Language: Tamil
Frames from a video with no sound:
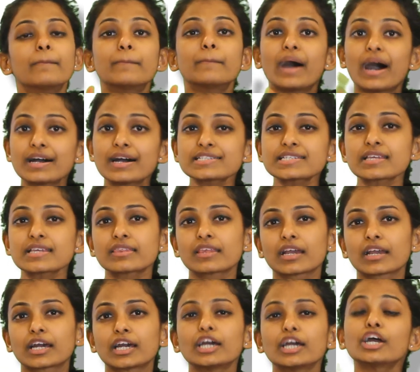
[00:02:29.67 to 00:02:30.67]

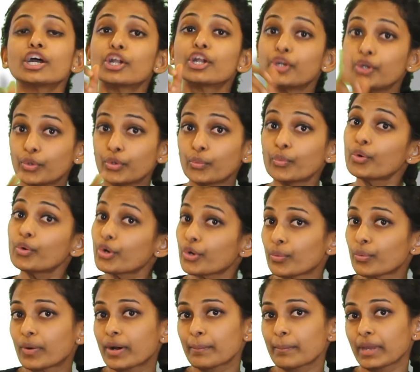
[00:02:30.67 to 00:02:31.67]
மாதத்துக்கு
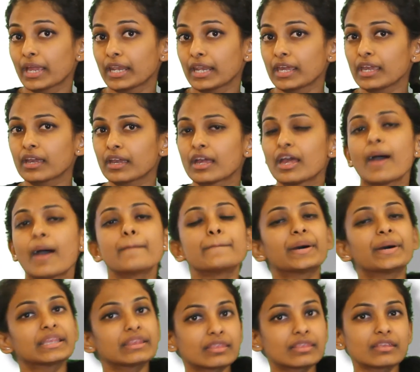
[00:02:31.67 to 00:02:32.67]
நூறுரூவா மேனி
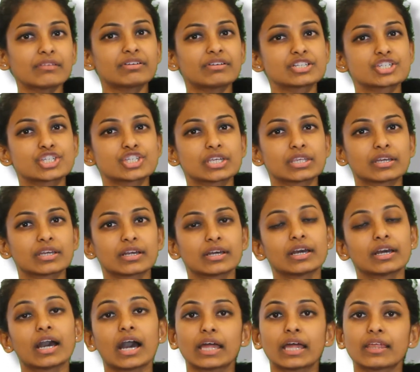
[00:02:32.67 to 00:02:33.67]
பத்து வருஷத்துக்கு
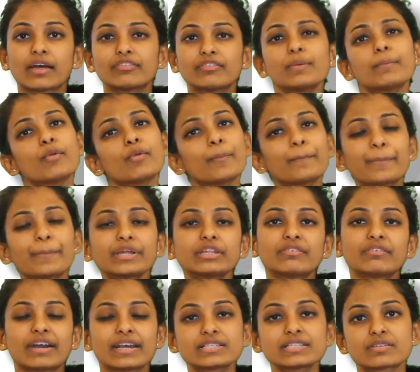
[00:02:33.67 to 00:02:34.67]
அதாவது முப்பது
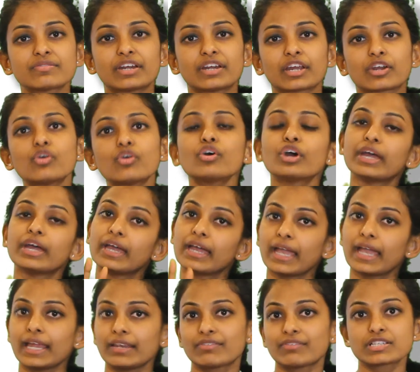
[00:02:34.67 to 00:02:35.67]
வயசு வரைக்கும்
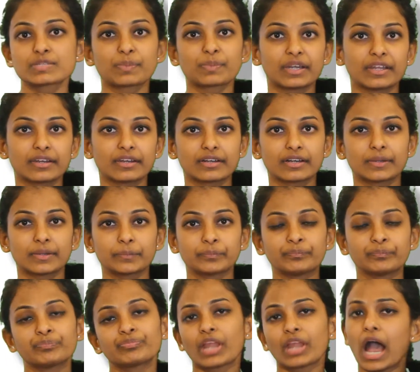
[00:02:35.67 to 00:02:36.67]
இன்வெஸ்ட் பண்ணியிருக்கார்
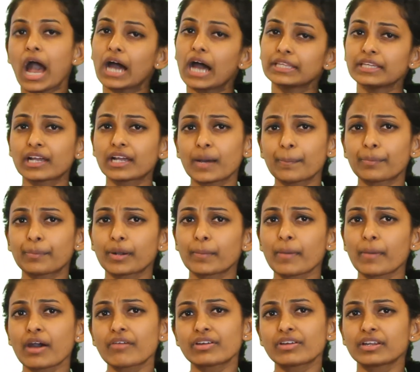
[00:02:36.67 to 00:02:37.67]

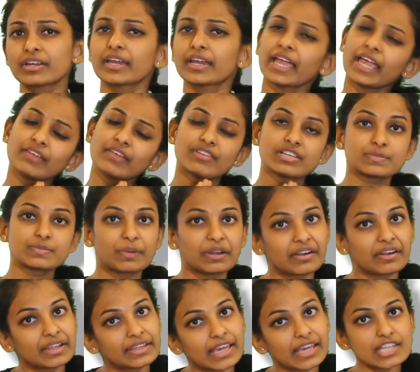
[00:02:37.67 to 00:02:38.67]
அதுக்கப்புறமா அவர் இன்வெஸ்ட்
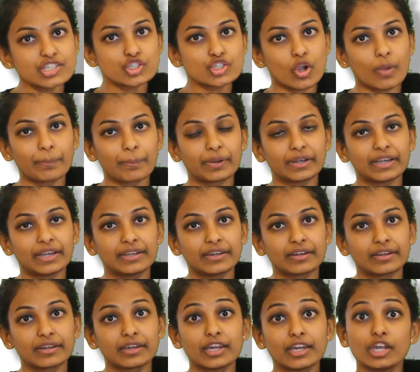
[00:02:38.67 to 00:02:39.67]
பண்ணுறதையே ஸ்டாப்
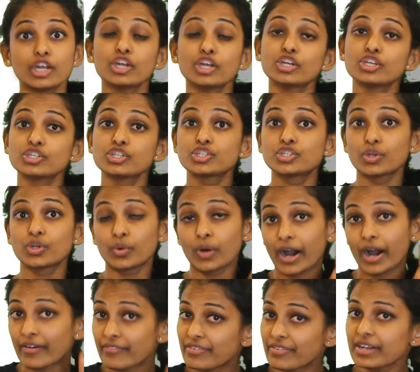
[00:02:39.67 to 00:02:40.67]
பண்ணிட்டார் ஸோ
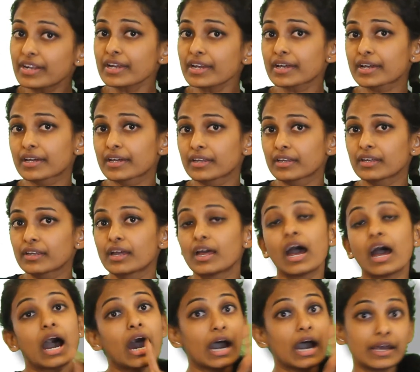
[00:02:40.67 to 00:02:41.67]
அவருக்கு
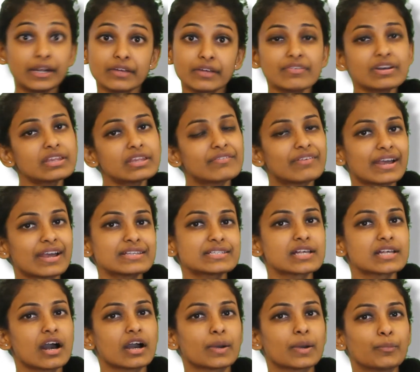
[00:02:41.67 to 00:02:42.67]
அறுபது வயசு
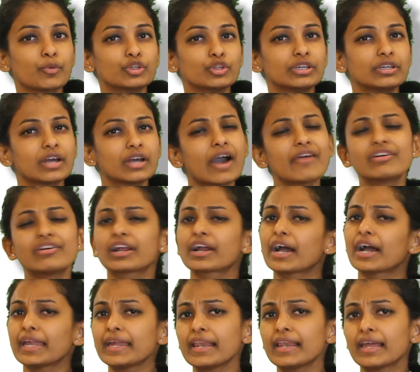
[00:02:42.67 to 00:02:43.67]
ஆகும்போது அவர்
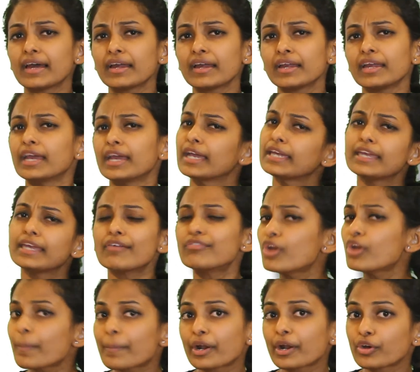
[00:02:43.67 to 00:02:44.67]
கையில்
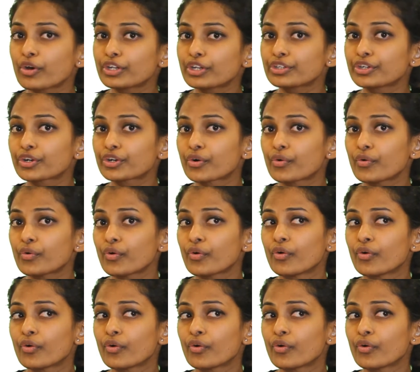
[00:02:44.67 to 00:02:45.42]
எவ்வளோ பணம் இருந்திருக்கும்